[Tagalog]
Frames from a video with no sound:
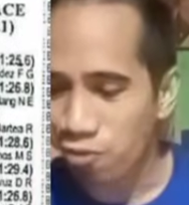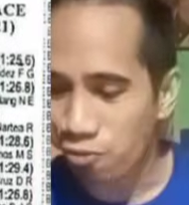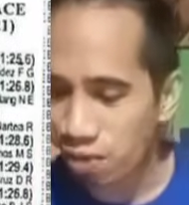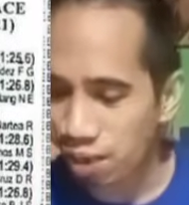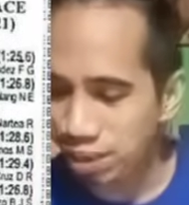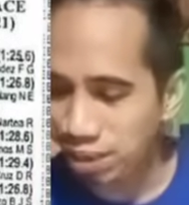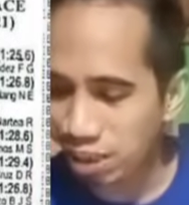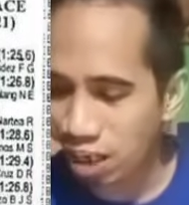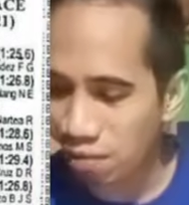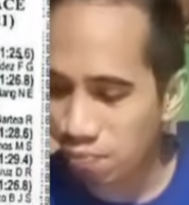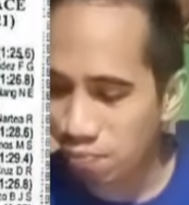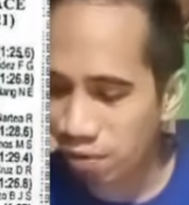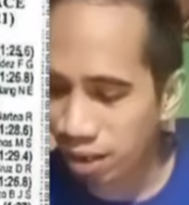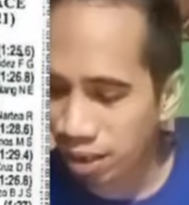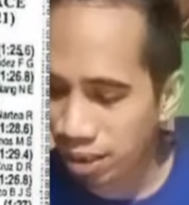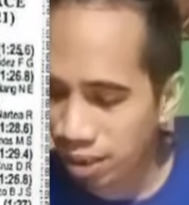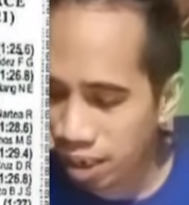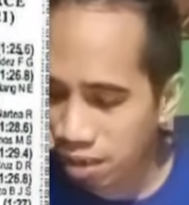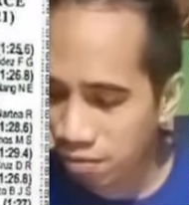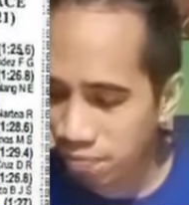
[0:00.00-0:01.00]
Race number
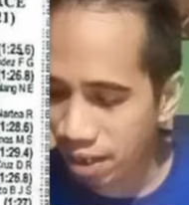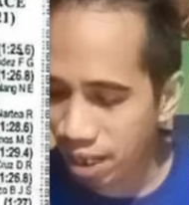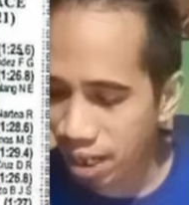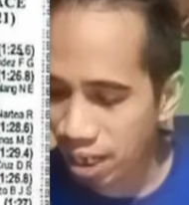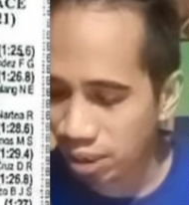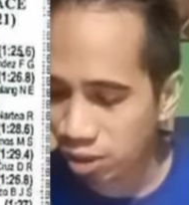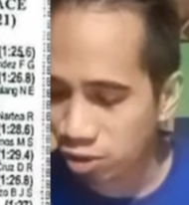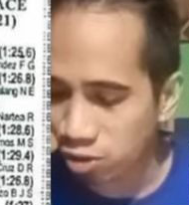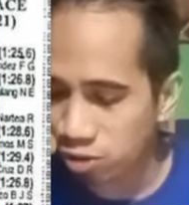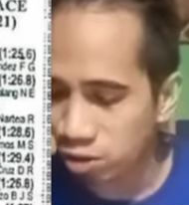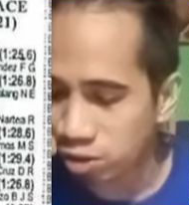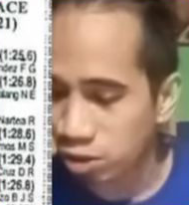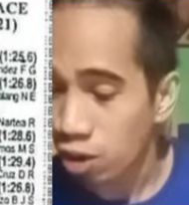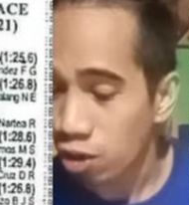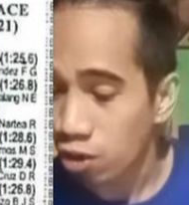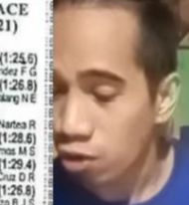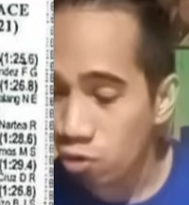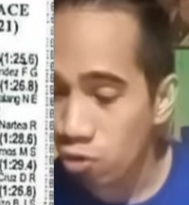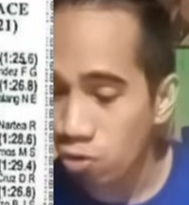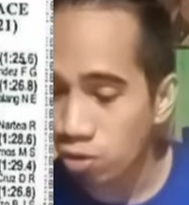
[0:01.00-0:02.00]
11 at ito'y
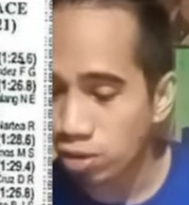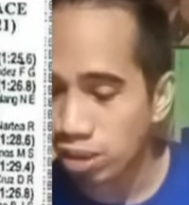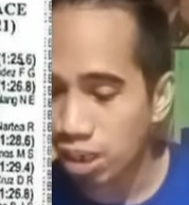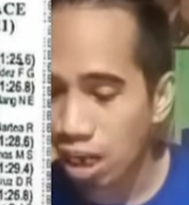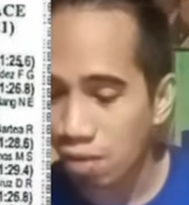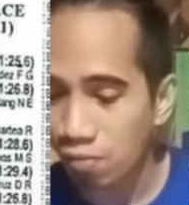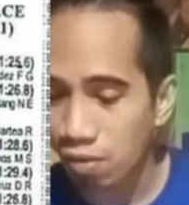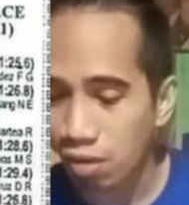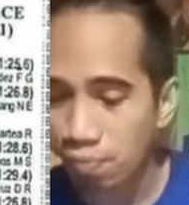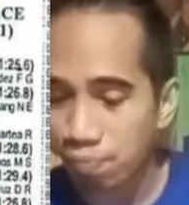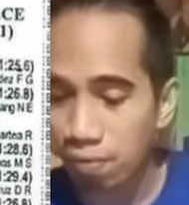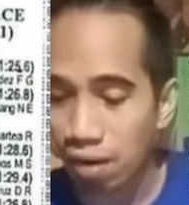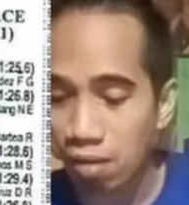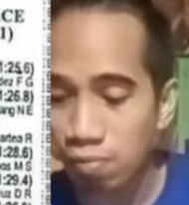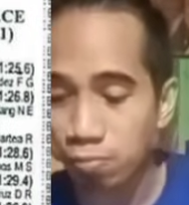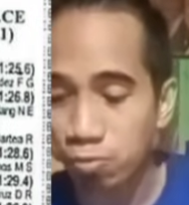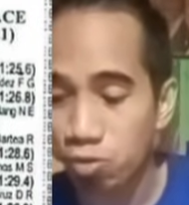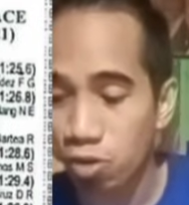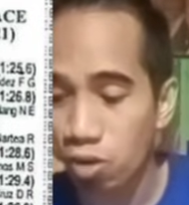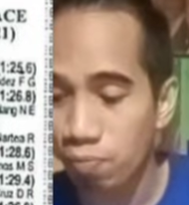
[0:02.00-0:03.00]
Cool Summer
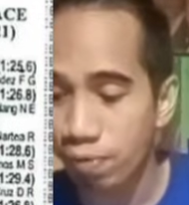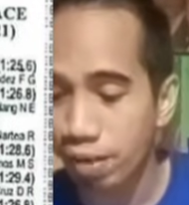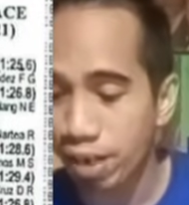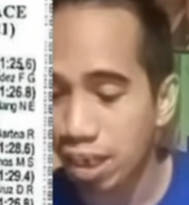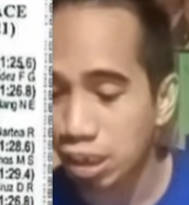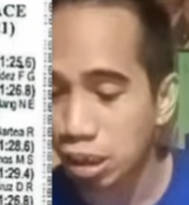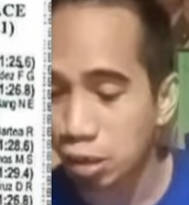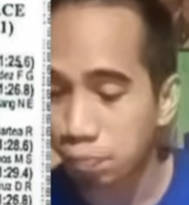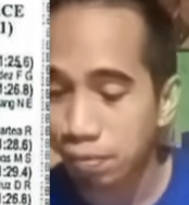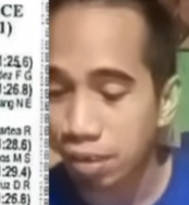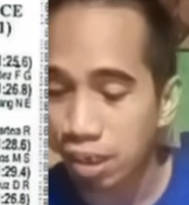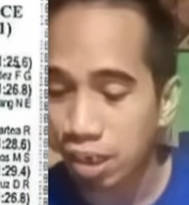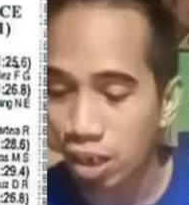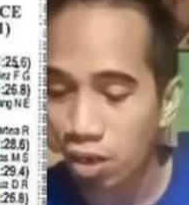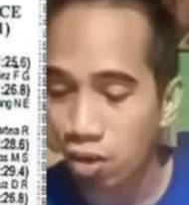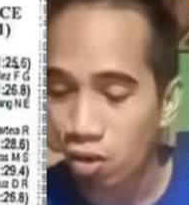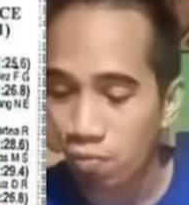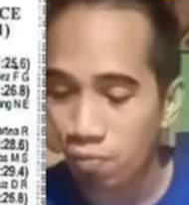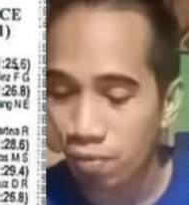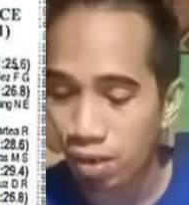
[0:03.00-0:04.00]
Farm Trophy Race.
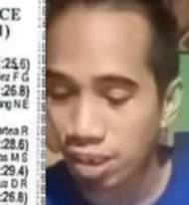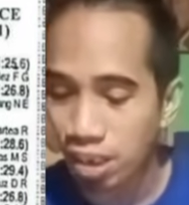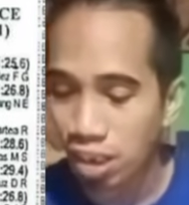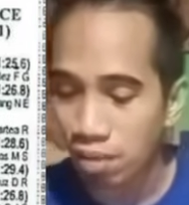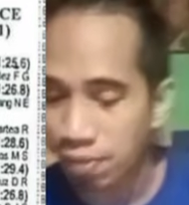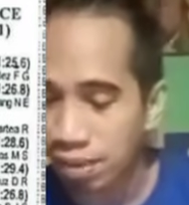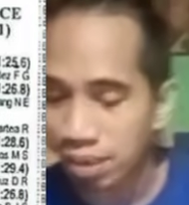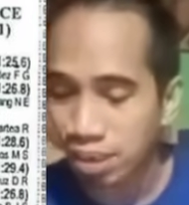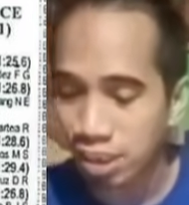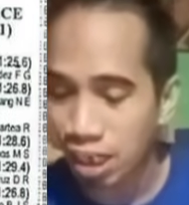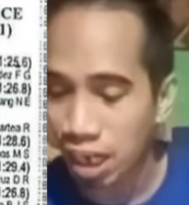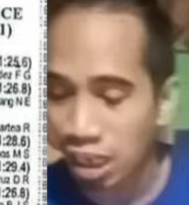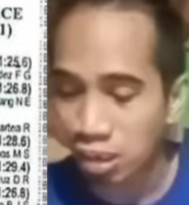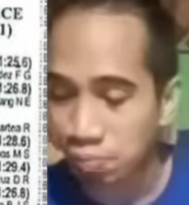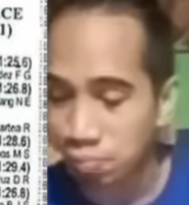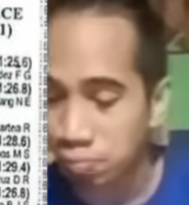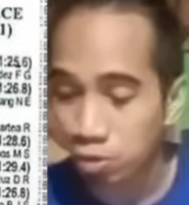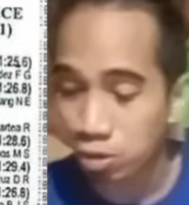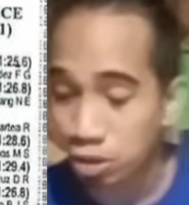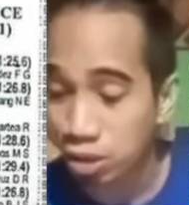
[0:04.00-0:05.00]
Pilracom Rating Base Class
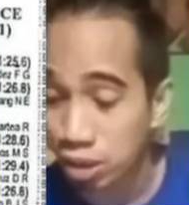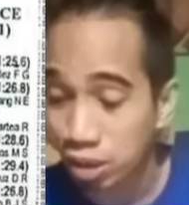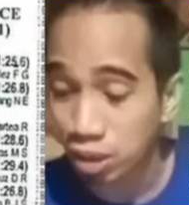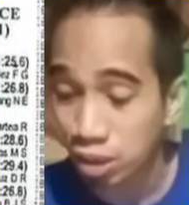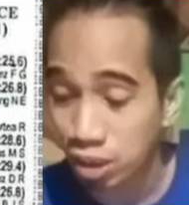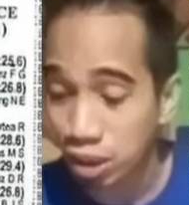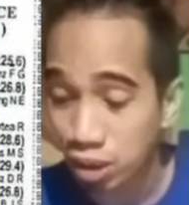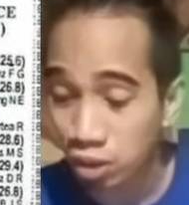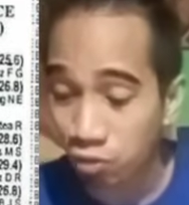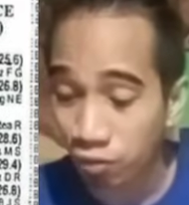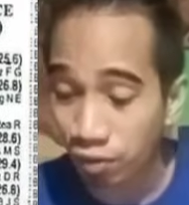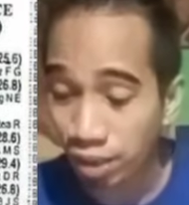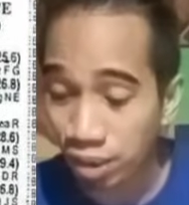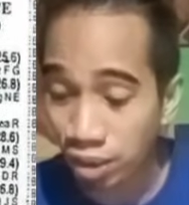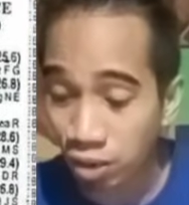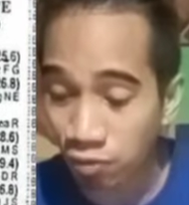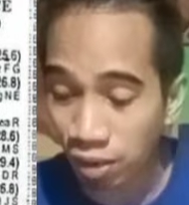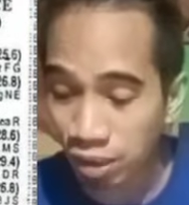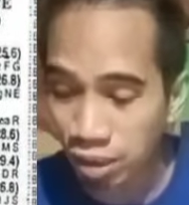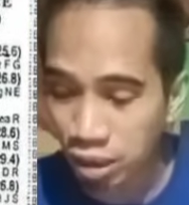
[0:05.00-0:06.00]
4
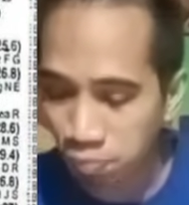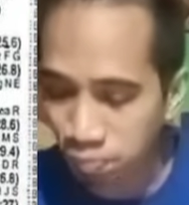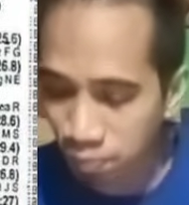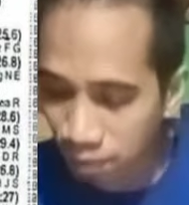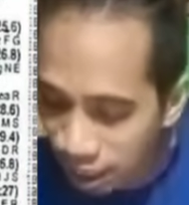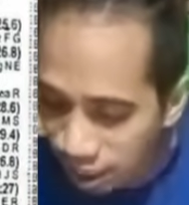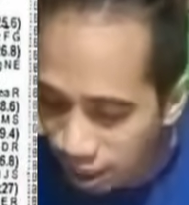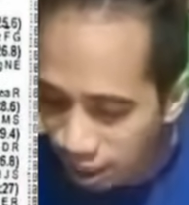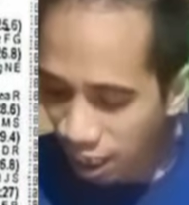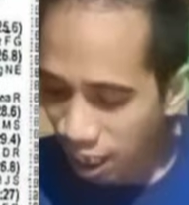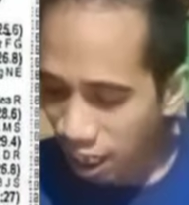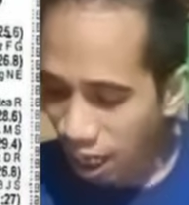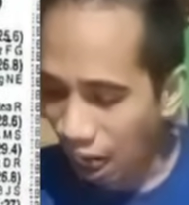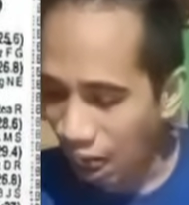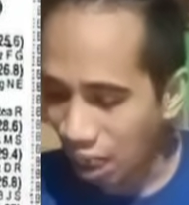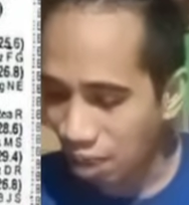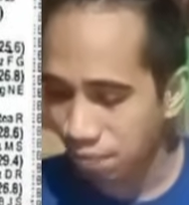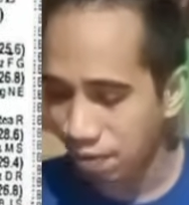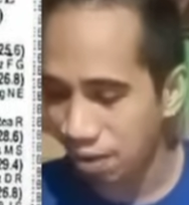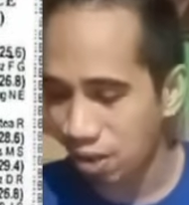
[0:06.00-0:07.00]
16-21 split.
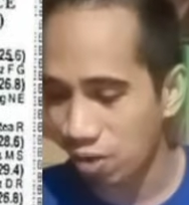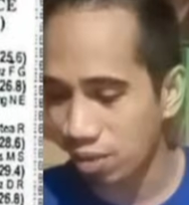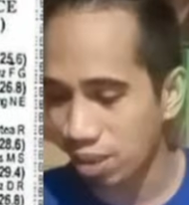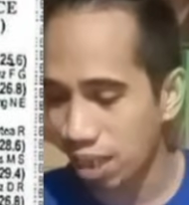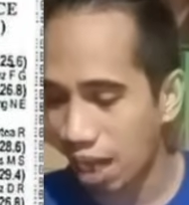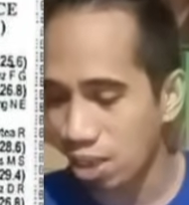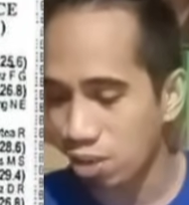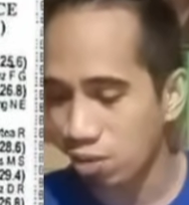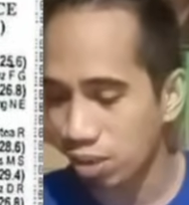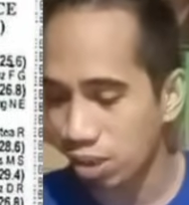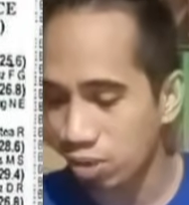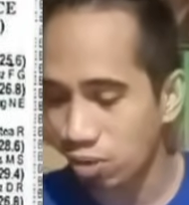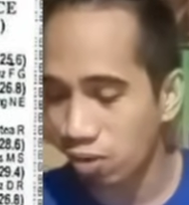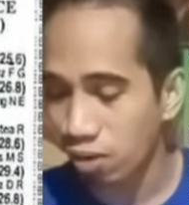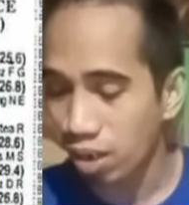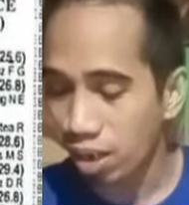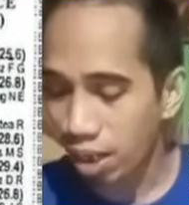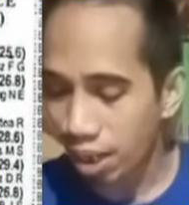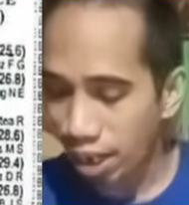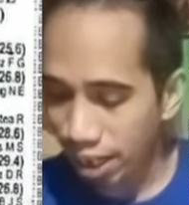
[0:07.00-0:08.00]
At meron tayo
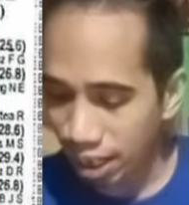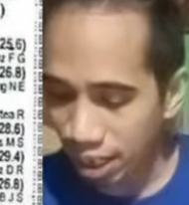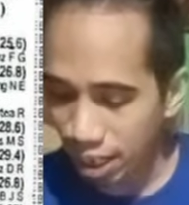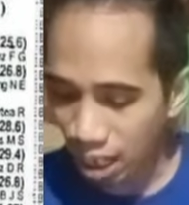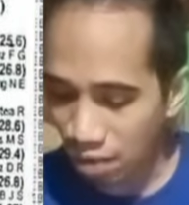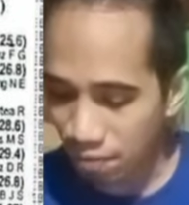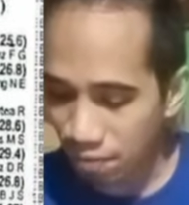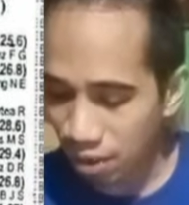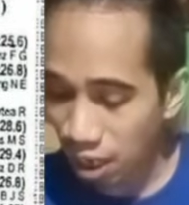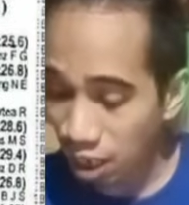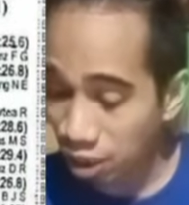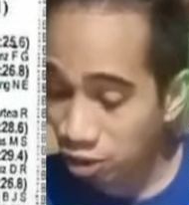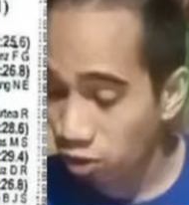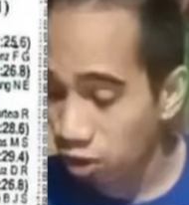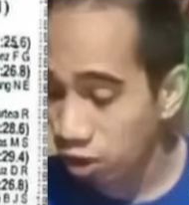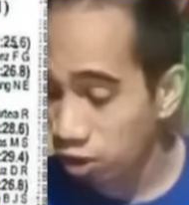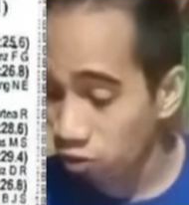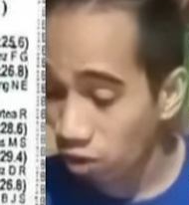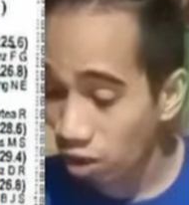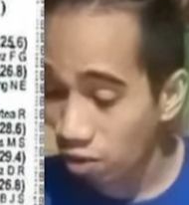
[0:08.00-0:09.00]
ditong 11 as
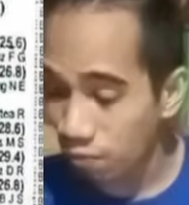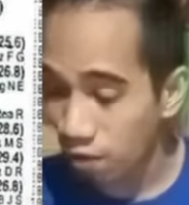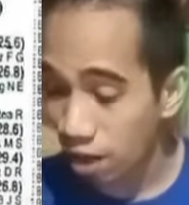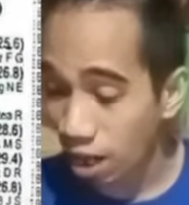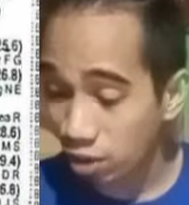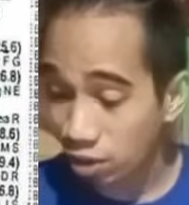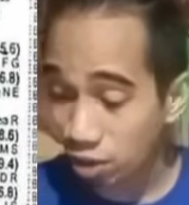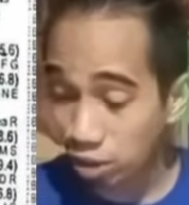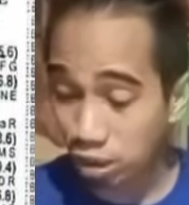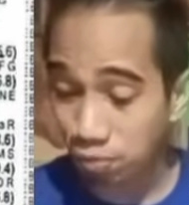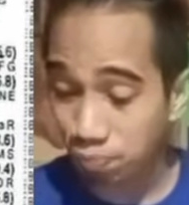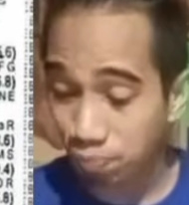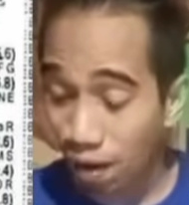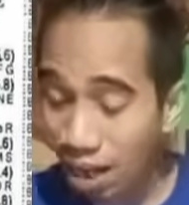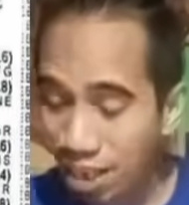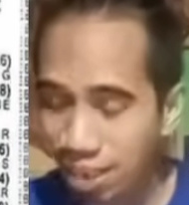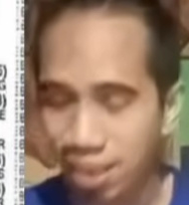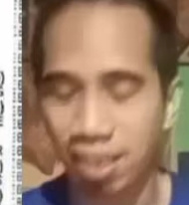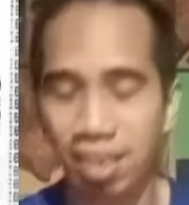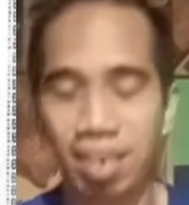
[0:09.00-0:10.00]
well, 12 runners
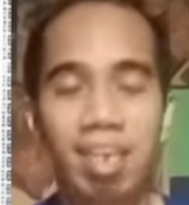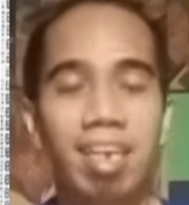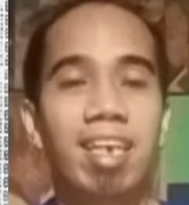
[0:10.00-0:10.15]
but